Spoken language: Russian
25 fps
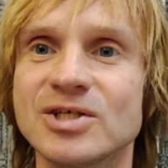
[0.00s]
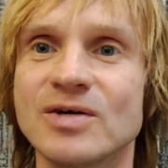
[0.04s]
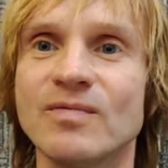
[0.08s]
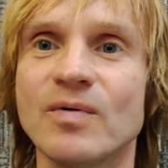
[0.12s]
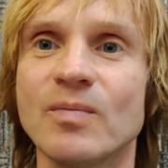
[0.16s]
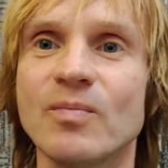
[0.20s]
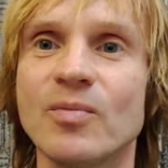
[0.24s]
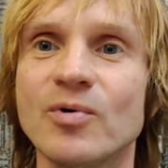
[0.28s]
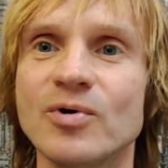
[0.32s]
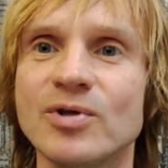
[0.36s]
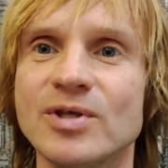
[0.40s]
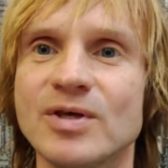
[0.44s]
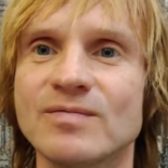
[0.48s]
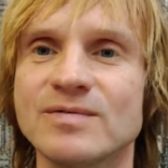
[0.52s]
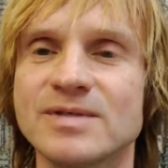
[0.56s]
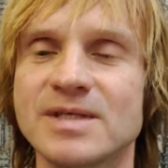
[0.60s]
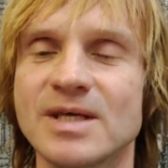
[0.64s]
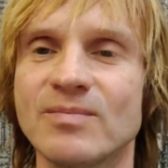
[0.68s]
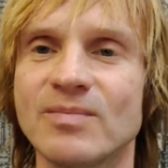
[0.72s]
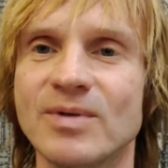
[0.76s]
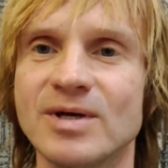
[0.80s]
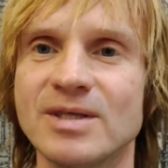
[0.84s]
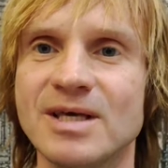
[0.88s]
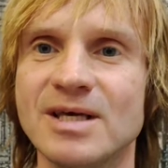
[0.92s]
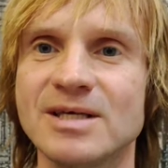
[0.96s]
легче вы будете
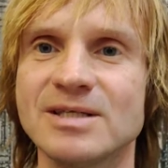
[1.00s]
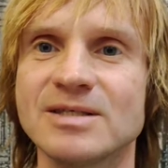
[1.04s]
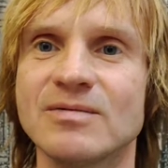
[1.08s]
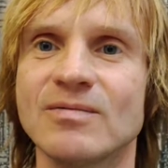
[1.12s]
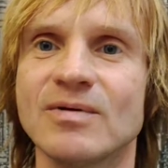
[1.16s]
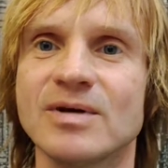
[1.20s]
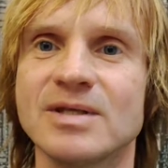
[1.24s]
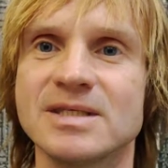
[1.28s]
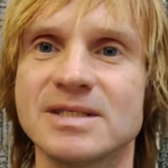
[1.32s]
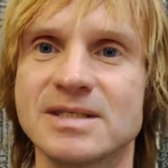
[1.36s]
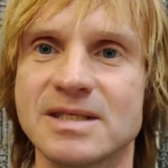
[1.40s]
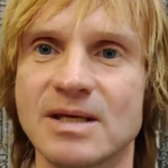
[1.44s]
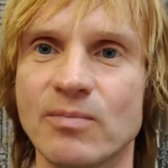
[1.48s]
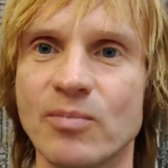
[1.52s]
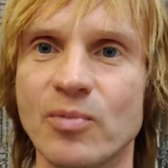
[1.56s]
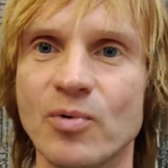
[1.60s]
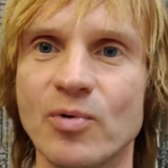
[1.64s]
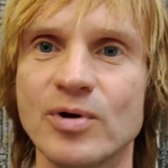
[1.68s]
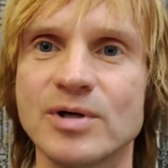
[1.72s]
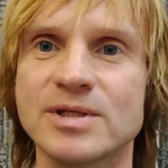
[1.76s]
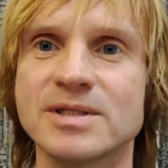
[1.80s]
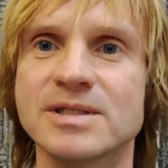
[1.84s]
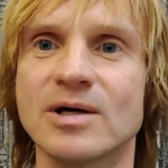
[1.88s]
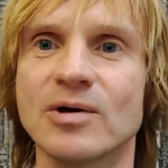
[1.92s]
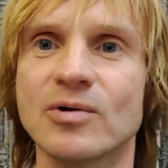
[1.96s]
взаимодействовать с
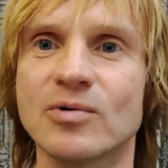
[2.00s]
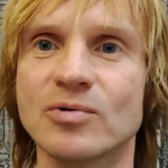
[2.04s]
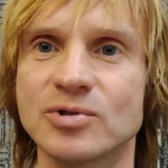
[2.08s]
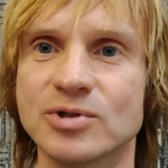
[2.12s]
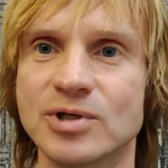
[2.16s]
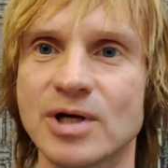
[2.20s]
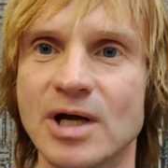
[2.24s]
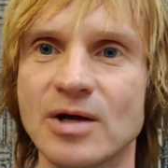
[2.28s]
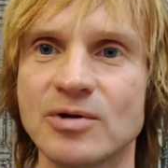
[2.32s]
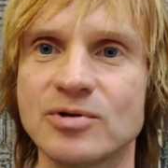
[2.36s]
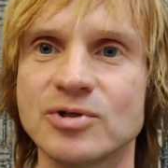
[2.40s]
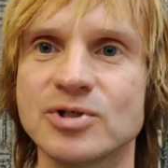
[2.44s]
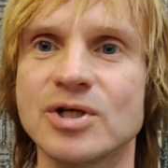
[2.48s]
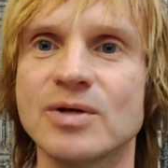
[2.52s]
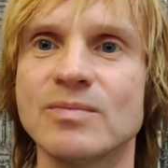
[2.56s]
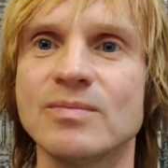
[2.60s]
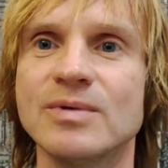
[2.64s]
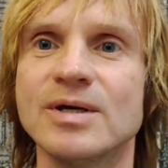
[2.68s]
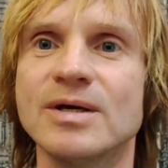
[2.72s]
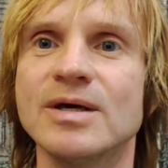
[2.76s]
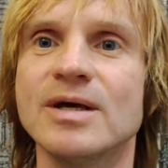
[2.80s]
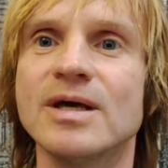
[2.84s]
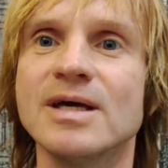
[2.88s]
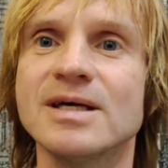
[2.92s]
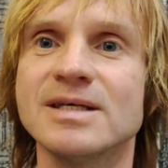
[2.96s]
собой, с
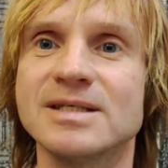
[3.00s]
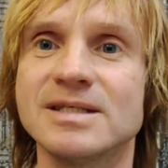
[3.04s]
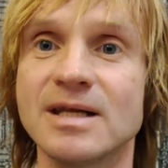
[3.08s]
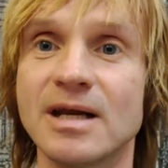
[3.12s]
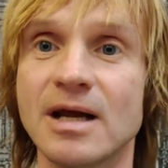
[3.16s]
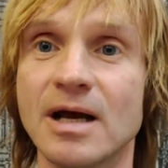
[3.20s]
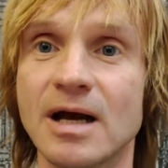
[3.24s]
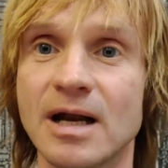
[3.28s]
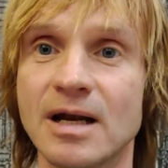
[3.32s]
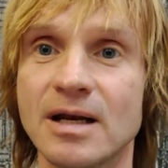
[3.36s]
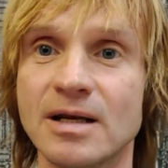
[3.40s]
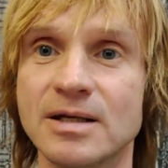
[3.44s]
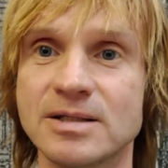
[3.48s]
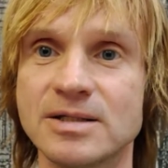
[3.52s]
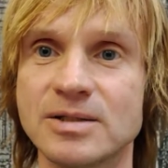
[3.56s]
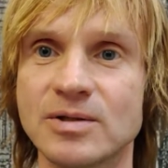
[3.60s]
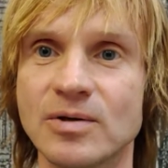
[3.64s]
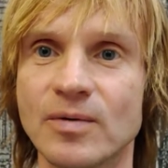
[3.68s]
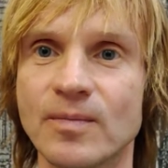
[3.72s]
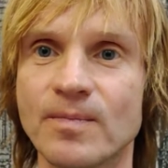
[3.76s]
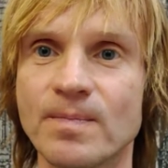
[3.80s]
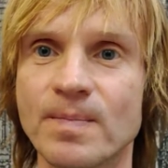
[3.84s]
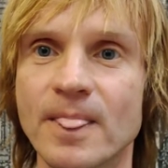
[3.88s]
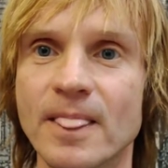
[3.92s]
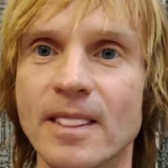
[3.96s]
окружающими, с
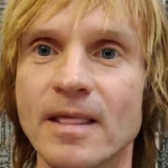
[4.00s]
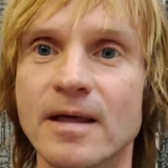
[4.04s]
реальностью.